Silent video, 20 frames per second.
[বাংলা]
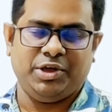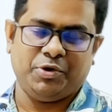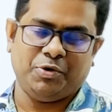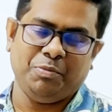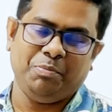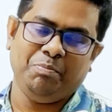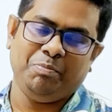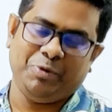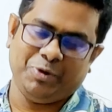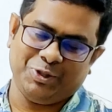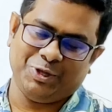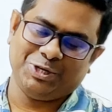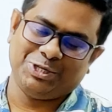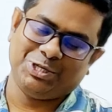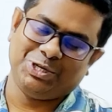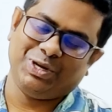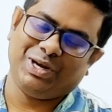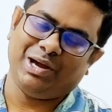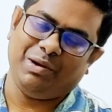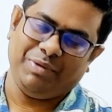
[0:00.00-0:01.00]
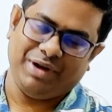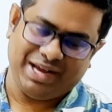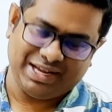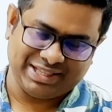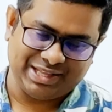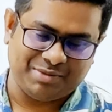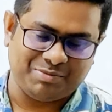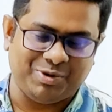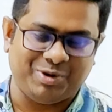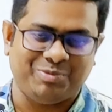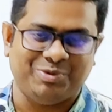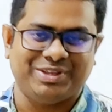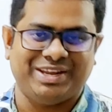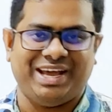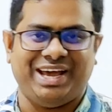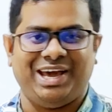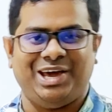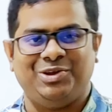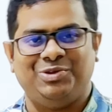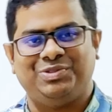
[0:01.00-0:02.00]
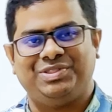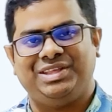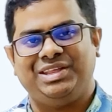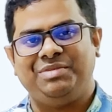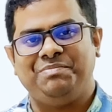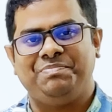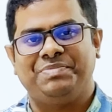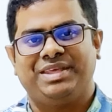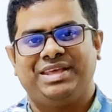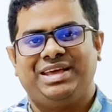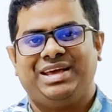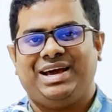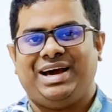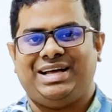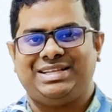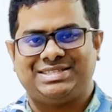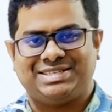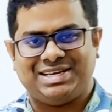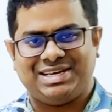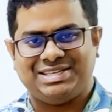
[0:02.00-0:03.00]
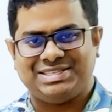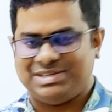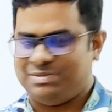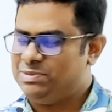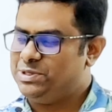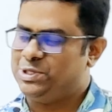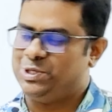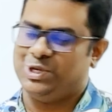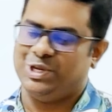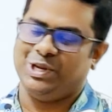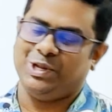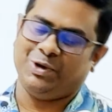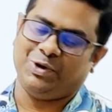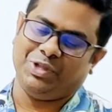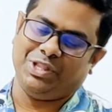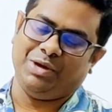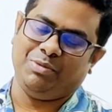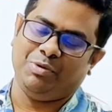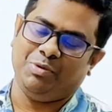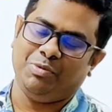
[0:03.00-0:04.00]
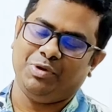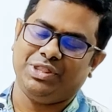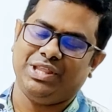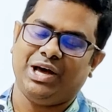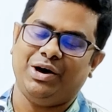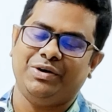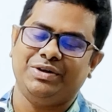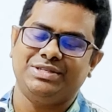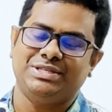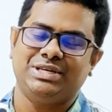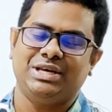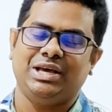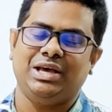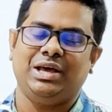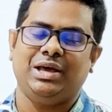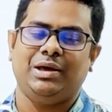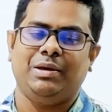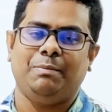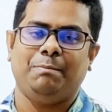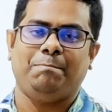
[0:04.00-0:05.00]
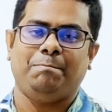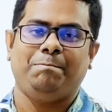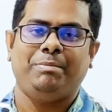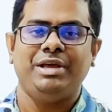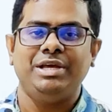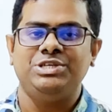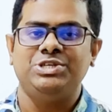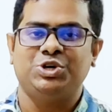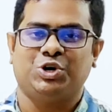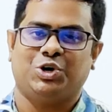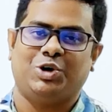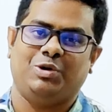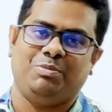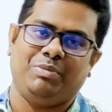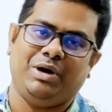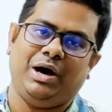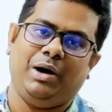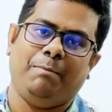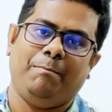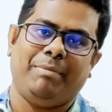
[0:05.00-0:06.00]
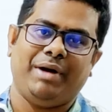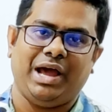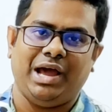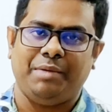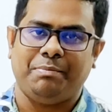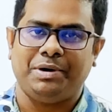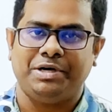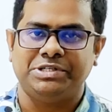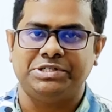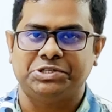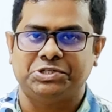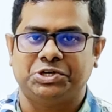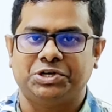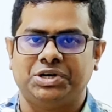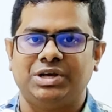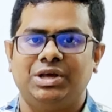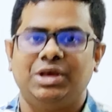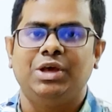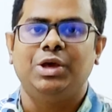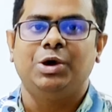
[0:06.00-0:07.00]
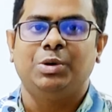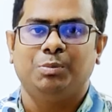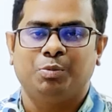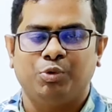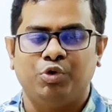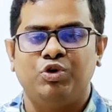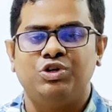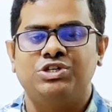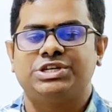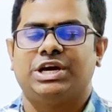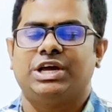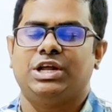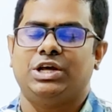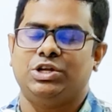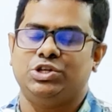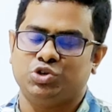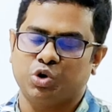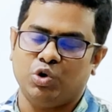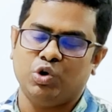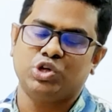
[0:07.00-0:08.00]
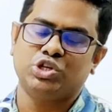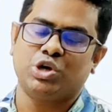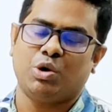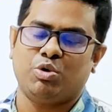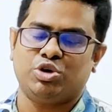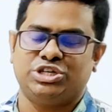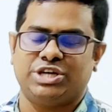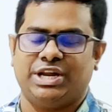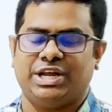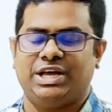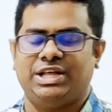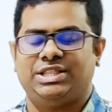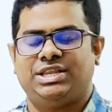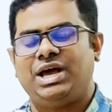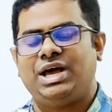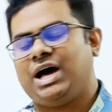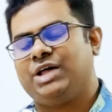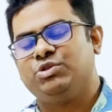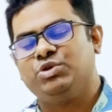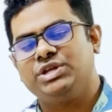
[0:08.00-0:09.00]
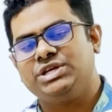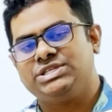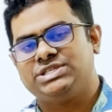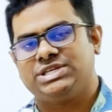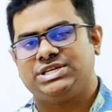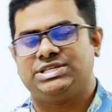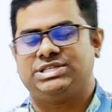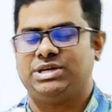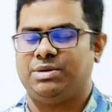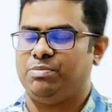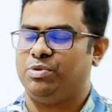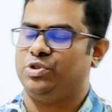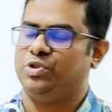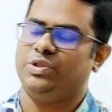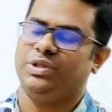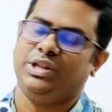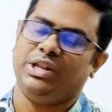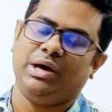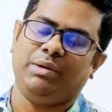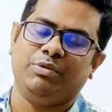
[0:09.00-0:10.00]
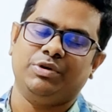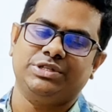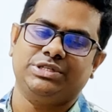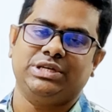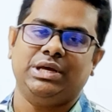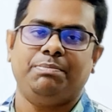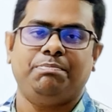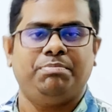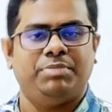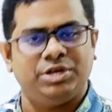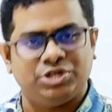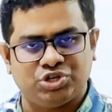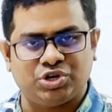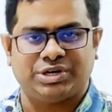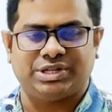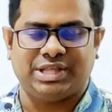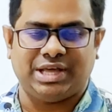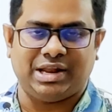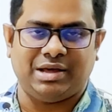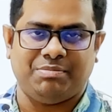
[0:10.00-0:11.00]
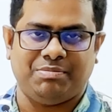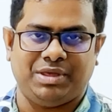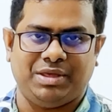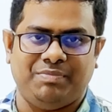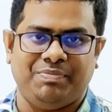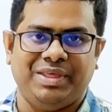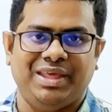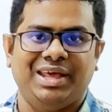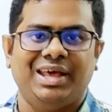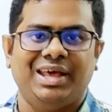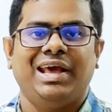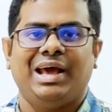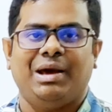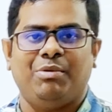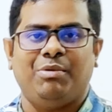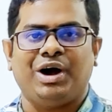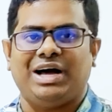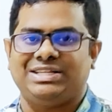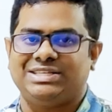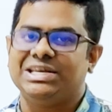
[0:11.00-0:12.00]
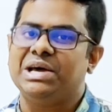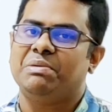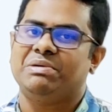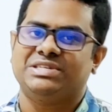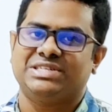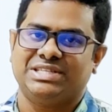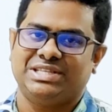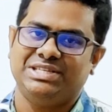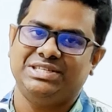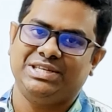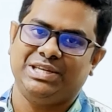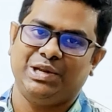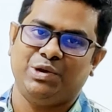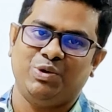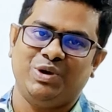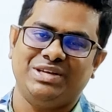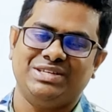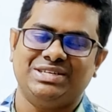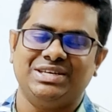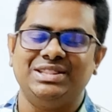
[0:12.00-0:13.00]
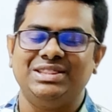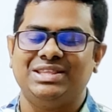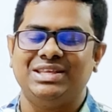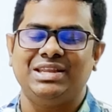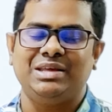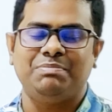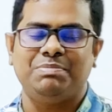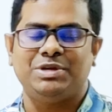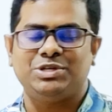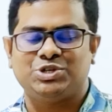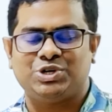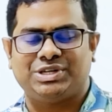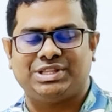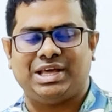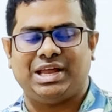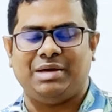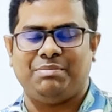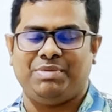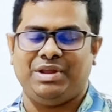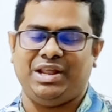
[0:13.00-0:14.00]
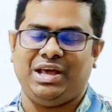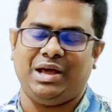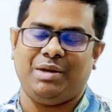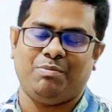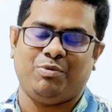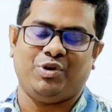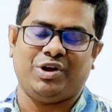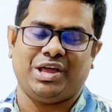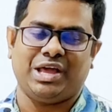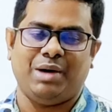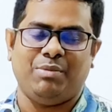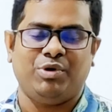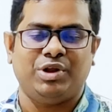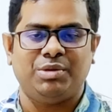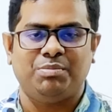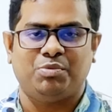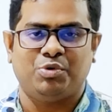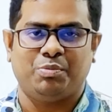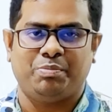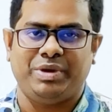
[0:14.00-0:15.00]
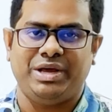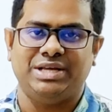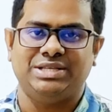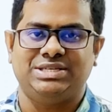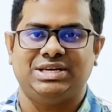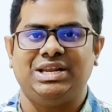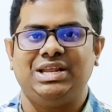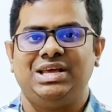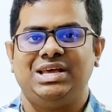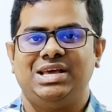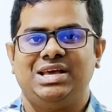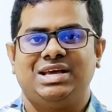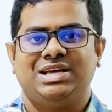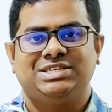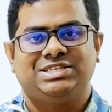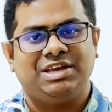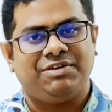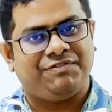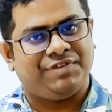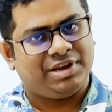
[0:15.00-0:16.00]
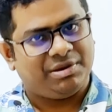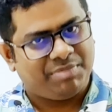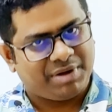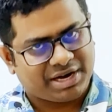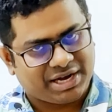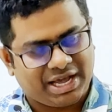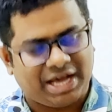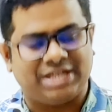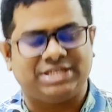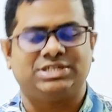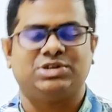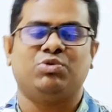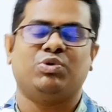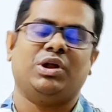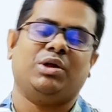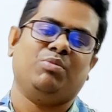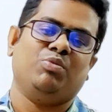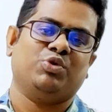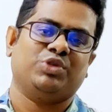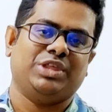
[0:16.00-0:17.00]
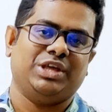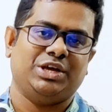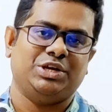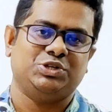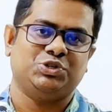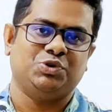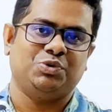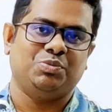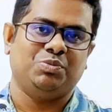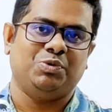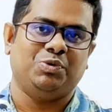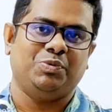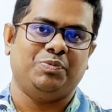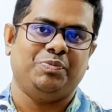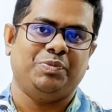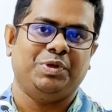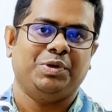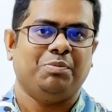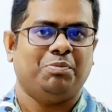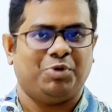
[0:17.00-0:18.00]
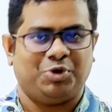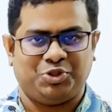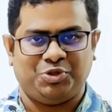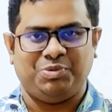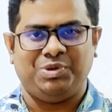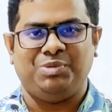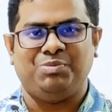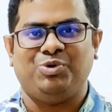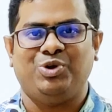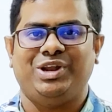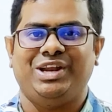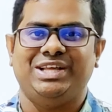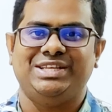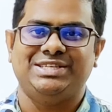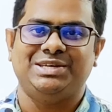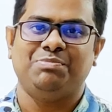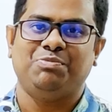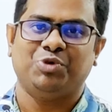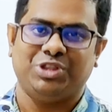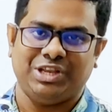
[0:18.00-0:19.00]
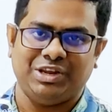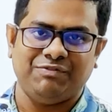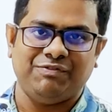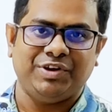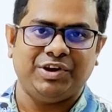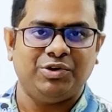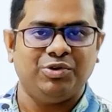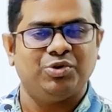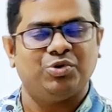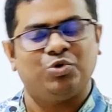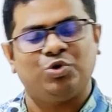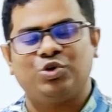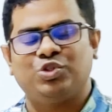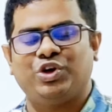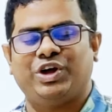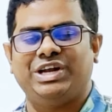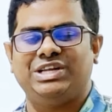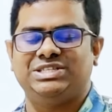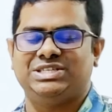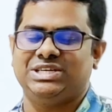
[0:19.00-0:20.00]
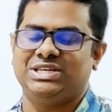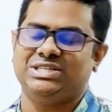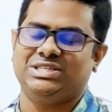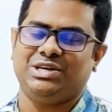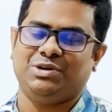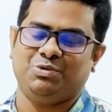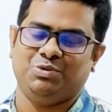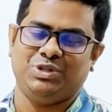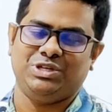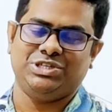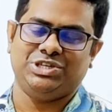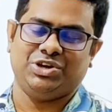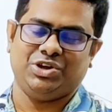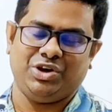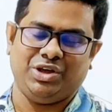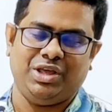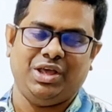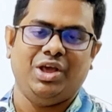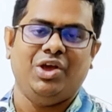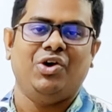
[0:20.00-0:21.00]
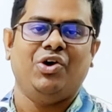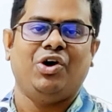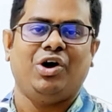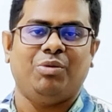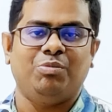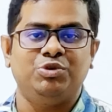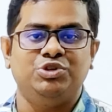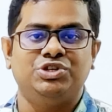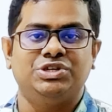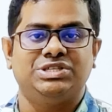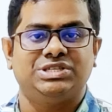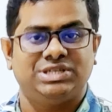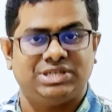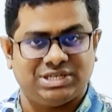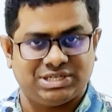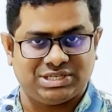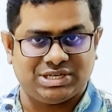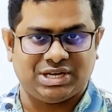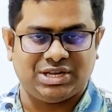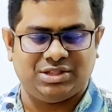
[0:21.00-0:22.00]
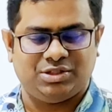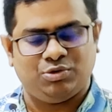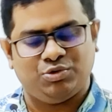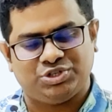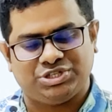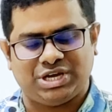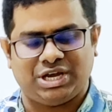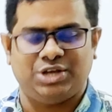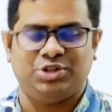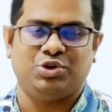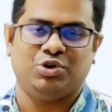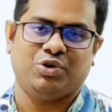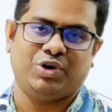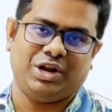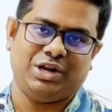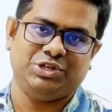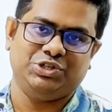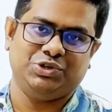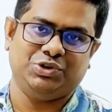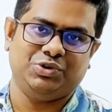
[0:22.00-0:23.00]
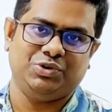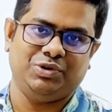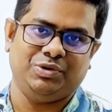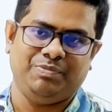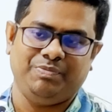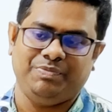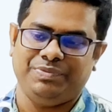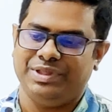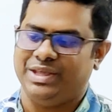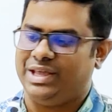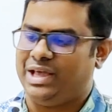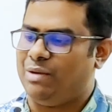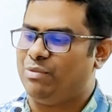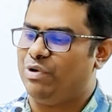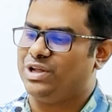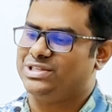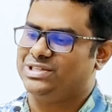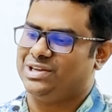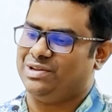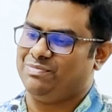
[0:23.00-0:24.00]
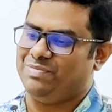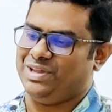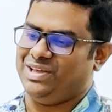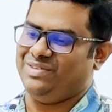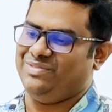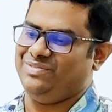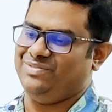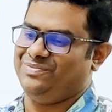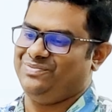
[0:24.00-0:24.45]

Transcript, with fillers: আলাইকুম প্রিয় দর্শক আমি ডাক্তার মোহাম্মদ আয়হানুদ্দিন আজকে যে বিষয়টি নিয়ে কথা বলবো তা হচ্ছে পি শট বা প্রায়াপাস শট পুরুষের যৌন সমস্যার ক্ষেত্রে আধুনিক চিকিৎসা পদ্ধতির নাম হচ্ছে পি শট থেরাপি এবং আজকে আমার সাথে যিনি রয়েছেন তিনি পি শট থেরাপি নেওয়ার পর কেমন ইম্প্রুভ পেয়েছেন সেই ফিডব্যাকটা আজকে ওনার মুখ থেকে শুনবো প্রথমেই বলে নিচ্ছি প্রতিটি ভিডিও কোনো ধরনের চিকিৎসার উদ্দেশ্যে নয় অবশ্যই চিকিৎসা নিতে উৎসাহিত করার জন্যই কেমন আছেন আপনি